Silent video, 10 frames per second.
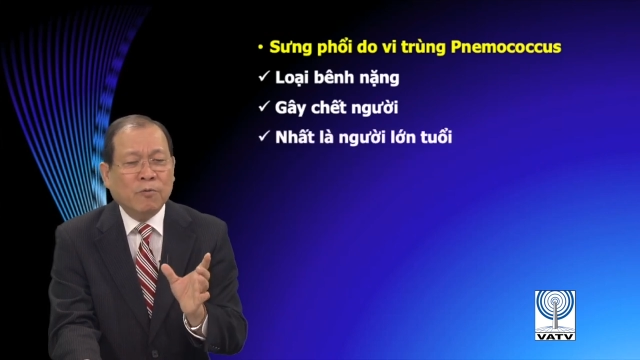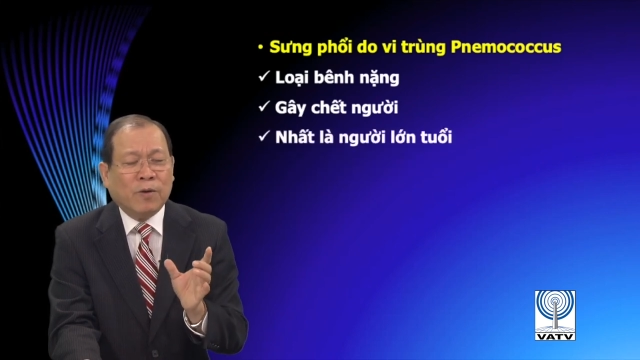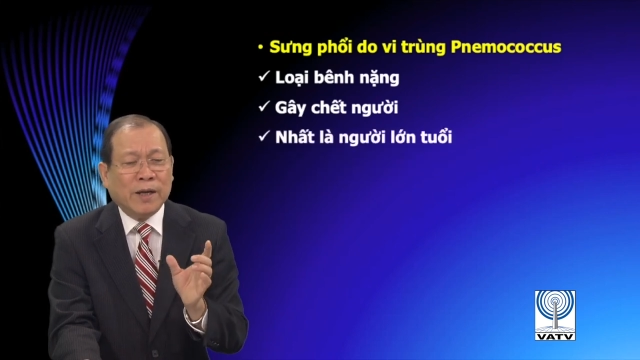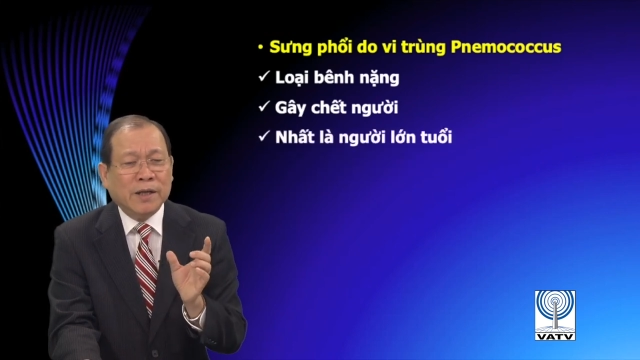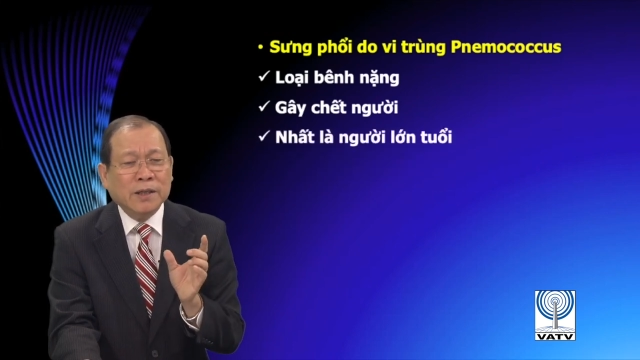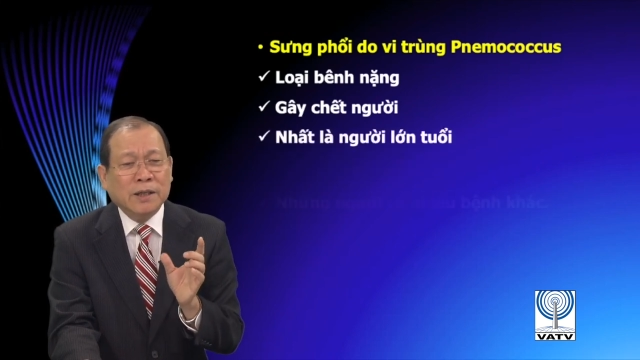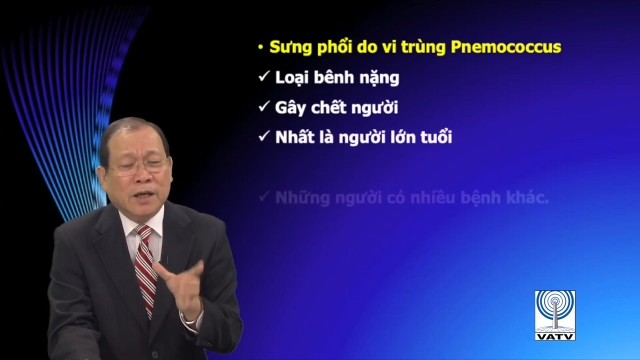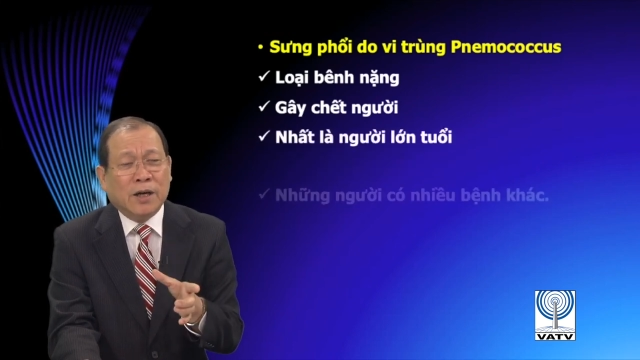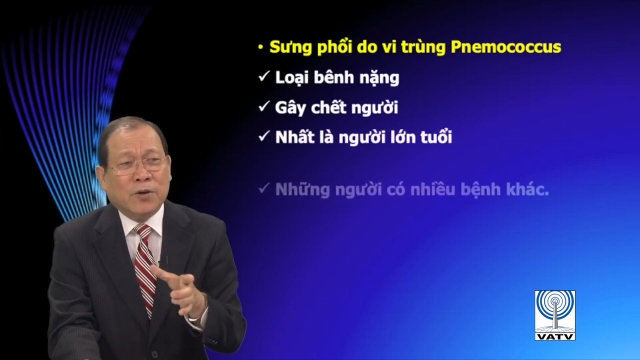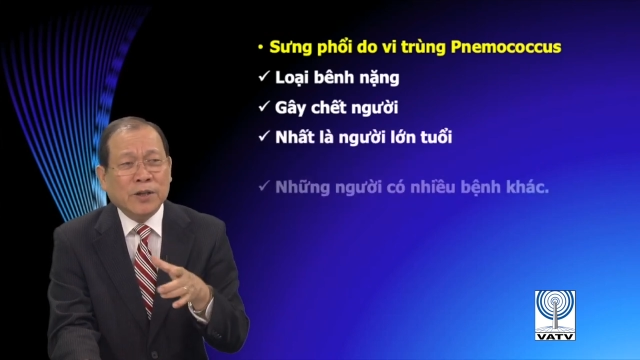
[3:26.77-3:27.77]
và những
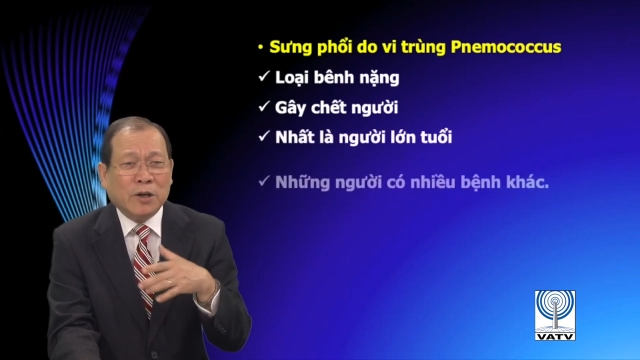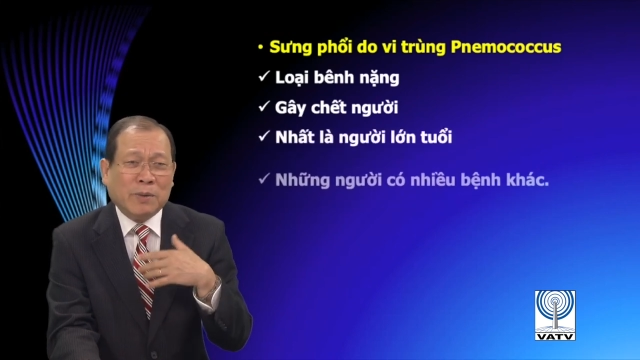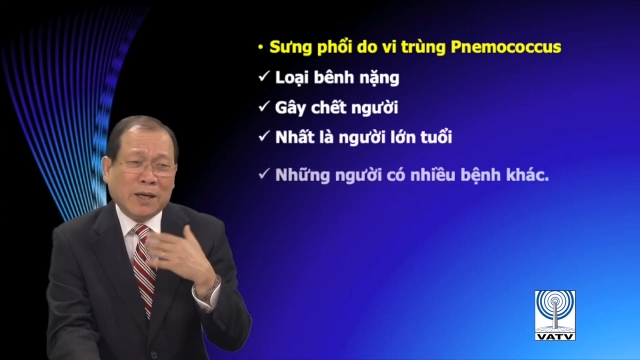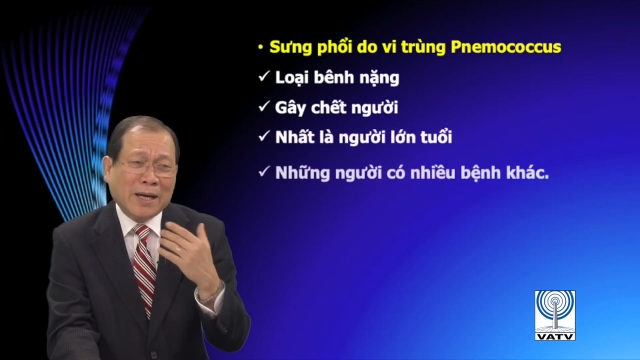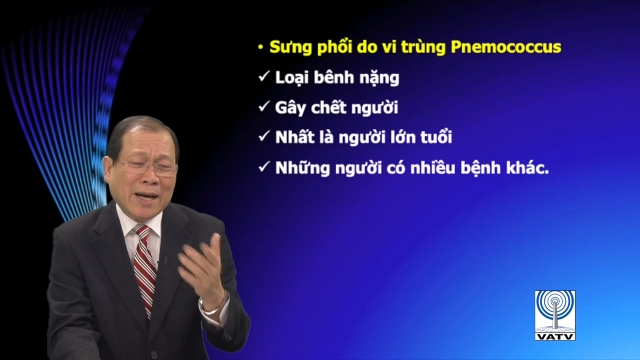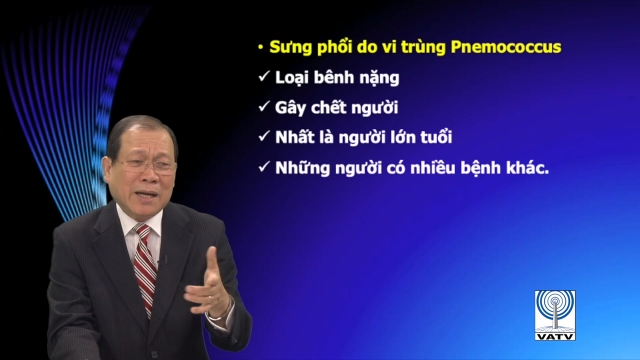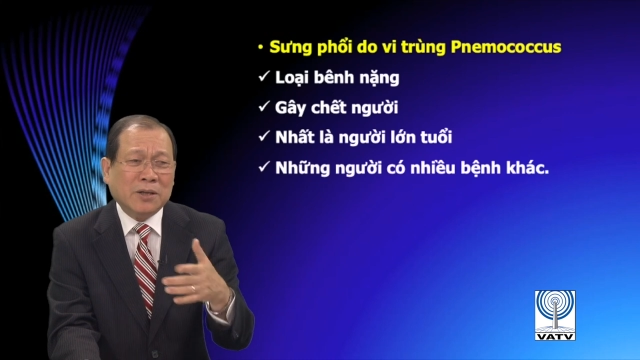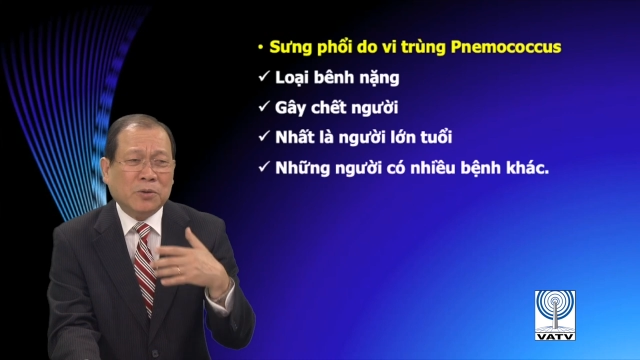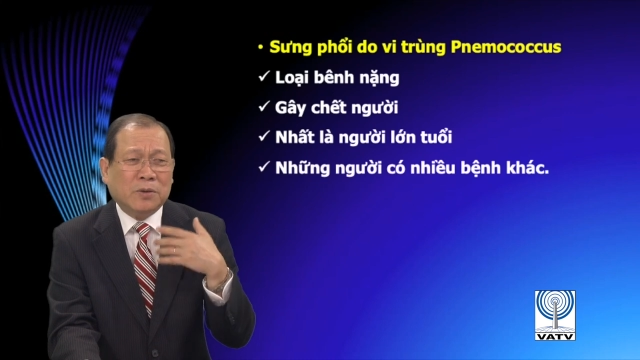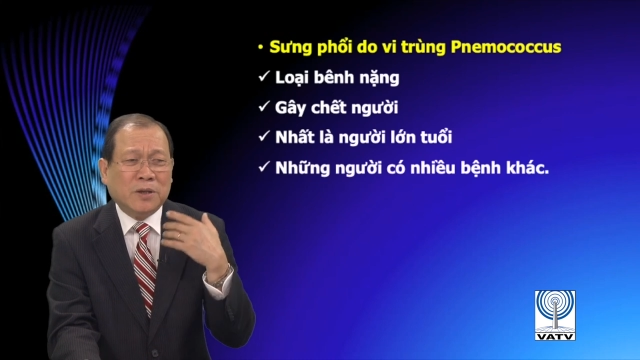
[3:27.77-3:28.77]
người có nhiều bệnh khác ví dụ